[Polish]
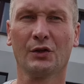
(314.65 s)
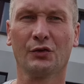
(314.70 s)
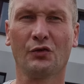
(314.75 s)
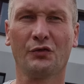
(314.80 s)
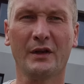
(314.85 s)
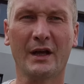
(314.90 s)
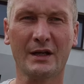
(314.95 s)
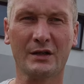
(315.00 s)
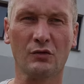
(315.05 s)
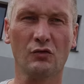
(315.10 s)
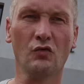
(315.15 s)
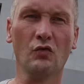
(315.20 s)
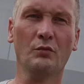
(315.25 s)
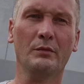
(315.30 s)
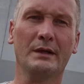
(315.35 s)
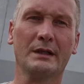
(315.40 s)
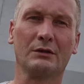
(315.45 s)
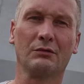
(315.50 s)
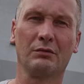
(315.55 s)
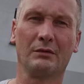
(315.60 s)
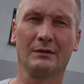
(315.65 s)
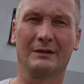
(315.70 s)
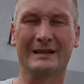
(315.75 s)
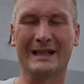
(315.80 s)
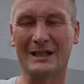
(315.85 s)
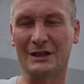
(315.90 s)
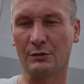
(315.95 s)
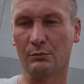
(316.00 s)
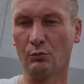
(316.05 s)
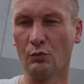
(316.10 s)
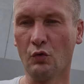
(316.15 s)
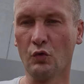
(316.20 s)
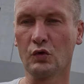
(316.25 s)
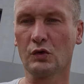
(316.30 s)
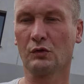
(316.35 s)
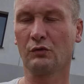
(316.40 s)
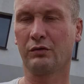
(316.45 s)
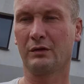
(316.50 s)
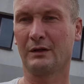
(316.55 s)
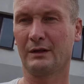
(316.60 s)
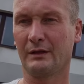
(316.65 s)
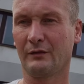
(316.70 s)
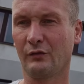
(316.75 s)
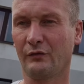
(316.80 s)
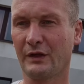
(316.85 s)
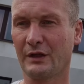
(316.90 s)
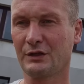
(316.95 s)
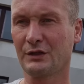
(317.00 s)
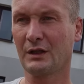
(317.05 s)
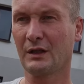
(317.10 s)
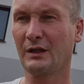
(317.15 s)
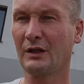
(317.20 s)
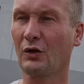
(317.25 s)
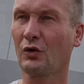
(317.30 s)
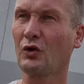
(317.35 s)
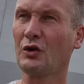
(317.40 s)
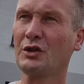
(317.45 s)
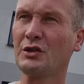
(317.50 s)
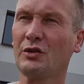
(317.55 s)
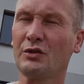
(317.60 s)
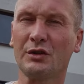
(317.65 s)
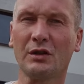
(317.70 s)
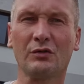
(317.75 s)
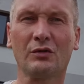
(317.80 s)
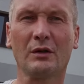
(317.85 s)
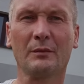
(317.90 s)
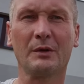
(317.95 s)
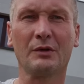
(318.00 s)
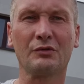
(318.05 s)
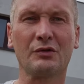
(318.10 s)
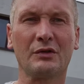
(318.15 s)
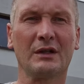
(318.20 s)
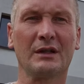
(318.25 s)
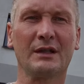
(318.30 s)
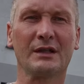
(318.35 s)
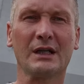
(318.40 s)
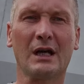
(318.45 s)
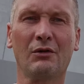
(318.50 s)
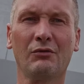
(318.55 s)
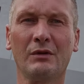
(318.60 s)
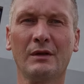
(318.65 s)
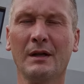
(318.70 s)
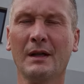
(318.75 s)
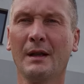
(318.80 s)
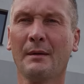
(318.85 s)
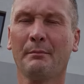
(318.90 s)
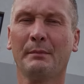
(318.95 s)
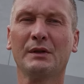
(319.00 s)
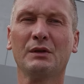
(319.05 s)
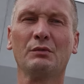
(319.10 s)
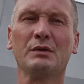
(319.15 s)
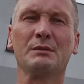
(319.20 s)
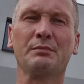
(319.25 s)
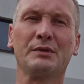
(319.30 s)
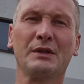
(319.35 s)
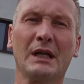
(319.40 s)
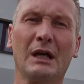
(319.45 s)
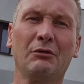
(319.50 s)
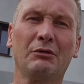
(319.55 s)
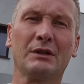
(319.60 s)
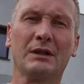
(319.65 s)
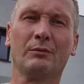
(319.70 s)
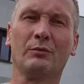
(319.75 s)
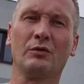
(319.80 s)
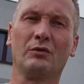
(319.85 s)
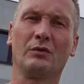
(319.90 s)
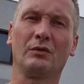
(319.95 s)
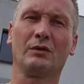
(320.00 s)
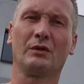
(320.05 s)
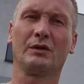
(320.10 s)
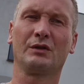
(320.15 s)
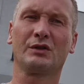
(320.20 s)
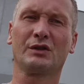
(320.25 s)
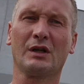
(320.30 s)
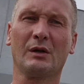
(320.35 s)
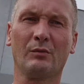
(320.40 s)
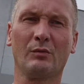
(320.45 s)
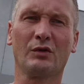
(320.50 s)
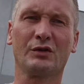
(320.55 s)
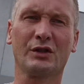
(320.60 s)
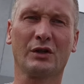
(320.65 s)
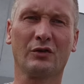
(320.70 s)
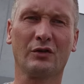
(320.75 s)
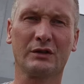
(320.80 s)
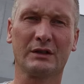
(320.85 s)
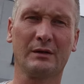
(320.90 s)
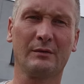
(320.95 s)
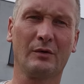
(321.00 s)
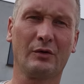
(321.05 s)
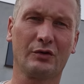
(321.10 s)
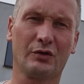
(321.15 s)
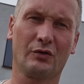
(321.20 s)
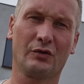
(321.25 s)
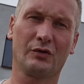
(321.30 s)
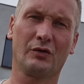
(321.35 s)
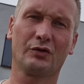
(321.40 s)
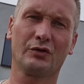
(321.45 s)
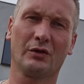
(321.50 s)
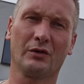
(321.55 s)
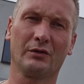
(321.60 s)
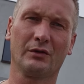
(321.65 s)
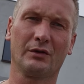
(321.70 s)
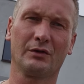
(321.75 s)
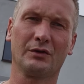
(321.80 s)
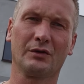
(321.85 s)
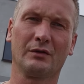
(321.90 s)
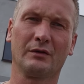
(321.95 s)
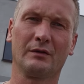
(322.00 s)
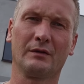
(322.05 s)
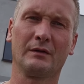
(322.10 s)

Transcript: to nasz umysł, nasz mózg, uwierzcie, i okoliczności, które będą się nadarzały, będą sprzyjały temu, czemu, czego chcemy osiągnąć